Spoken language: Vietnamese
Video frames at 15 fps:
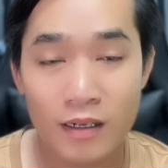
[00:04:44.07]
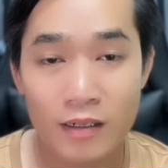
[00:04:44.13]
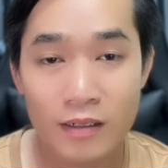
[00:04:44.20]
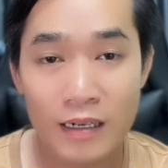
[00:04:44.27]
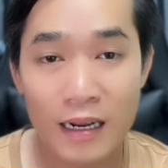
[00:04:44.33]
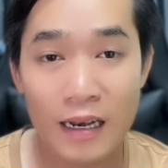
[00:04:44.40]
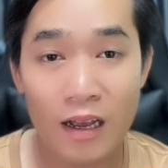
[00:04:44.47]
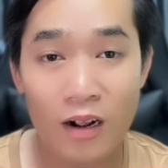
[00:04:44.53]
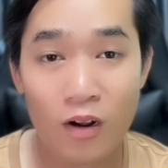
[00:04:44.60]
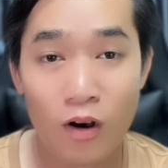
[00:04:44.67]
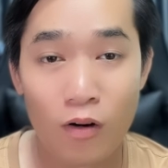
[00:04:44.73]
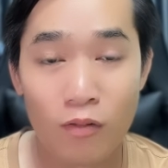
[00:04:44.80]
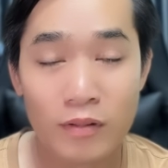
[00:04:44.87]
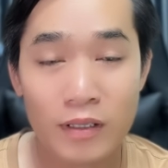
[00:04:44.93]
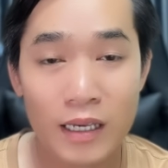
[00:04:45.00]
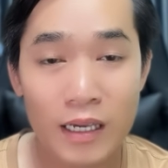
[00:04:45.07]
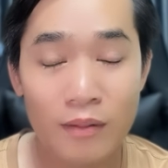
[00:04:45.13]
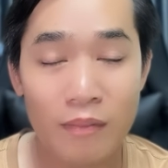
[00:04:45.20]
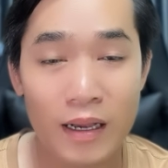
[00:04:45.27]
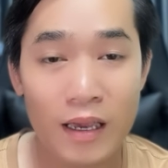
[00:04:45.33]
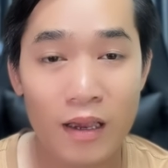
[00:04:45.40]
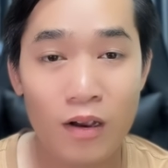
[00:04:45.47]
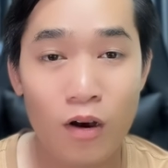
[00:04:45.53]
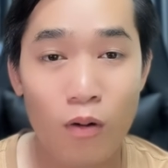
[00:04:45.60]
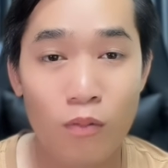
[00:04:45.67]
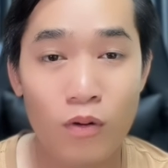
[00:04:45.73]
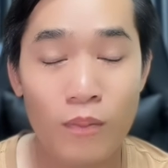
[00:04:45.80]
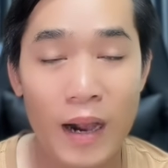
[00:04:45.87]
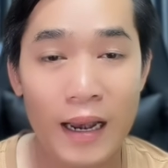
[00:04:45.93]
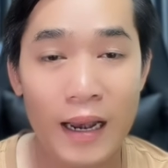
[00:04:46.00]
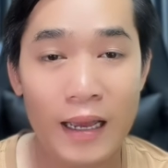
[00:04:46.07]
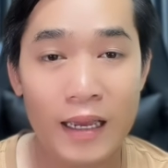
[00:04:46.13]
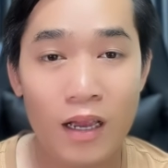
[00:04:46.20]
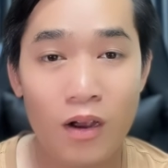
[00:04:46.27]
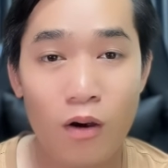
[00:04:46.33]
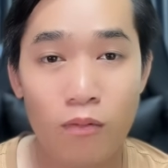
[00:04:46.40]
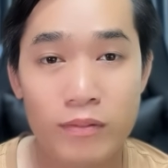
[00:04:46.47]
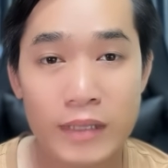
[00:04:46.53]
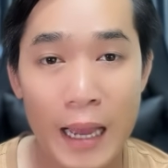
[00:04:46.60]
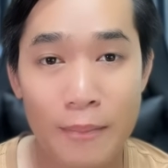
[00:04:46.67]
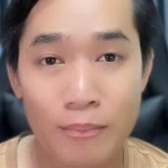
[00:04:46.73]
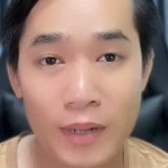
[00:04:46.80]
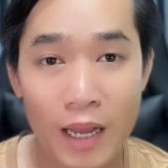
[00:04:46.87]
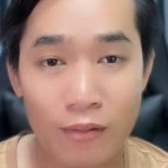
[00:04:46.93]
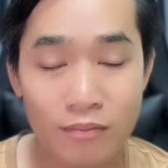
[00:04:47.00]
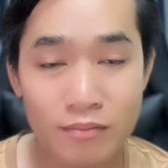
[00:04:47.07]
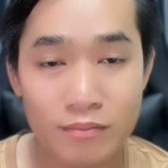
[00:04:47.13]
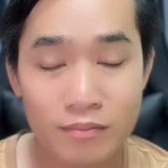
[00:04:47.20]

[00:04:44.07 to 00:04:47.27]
rất là khôn nhưng mà cái khôn của bà là cái khôn thâm độc